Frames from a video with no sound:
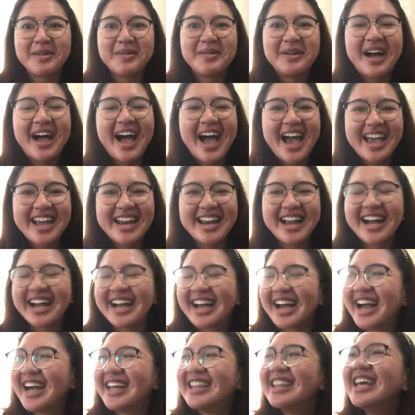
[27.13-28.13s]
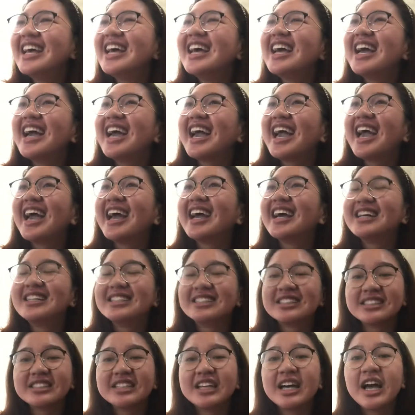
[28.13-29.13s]
makain na agad.
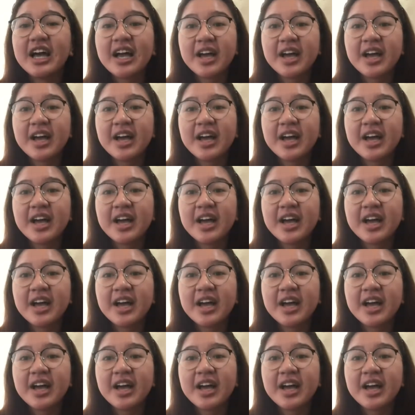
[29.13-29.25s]
And